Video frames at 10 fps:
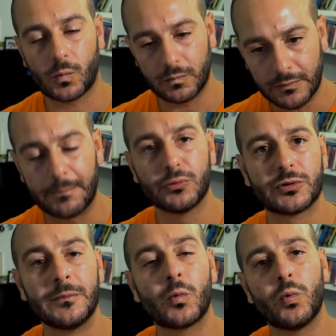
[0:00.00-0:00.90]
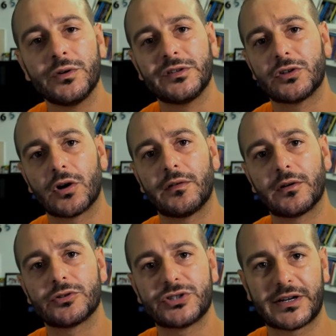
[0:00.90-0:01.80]
dal punto in cui si
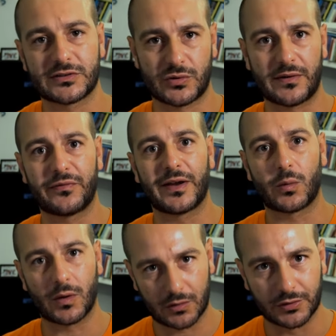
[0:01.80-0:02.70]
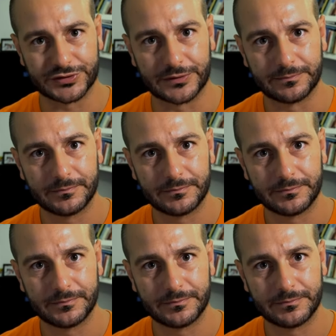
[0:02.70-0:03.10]
trovano già riescono a fare qualcosa.